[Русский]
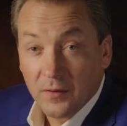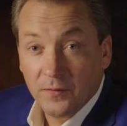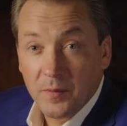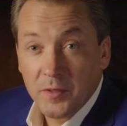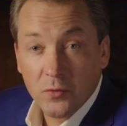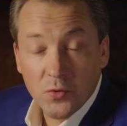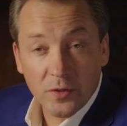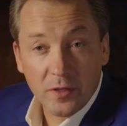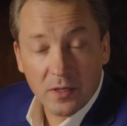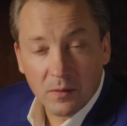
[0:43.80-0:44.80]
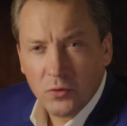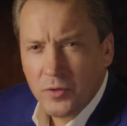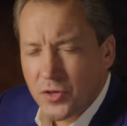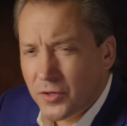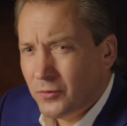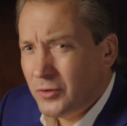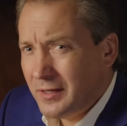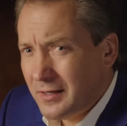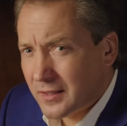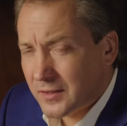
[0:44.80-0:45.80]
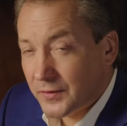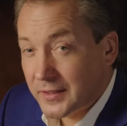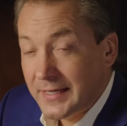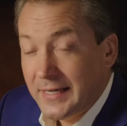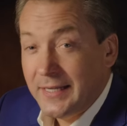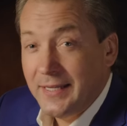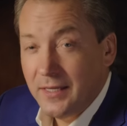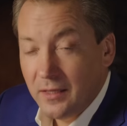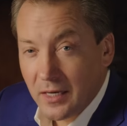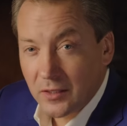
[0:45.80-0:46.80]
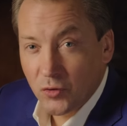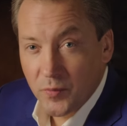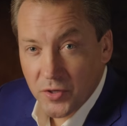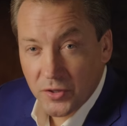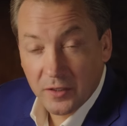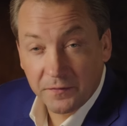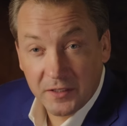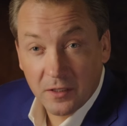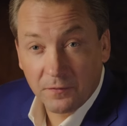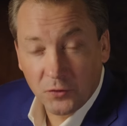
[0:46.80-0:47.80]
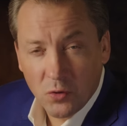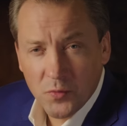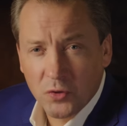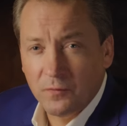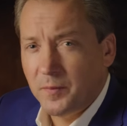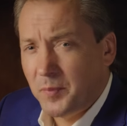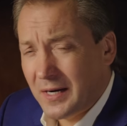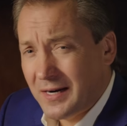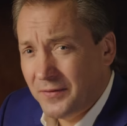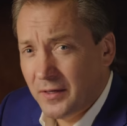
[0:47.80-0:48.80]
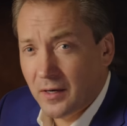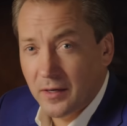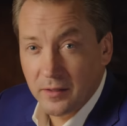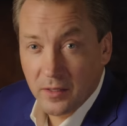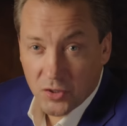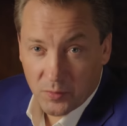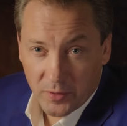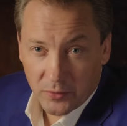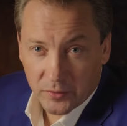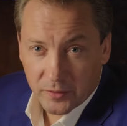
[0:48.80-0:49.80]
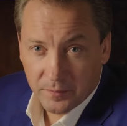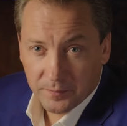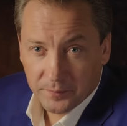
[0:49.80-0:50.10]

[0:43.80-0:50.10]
Вам не нужно никому ничего доказывать. Не надо убеждать всех в том, что вы правы, а они ошибаются.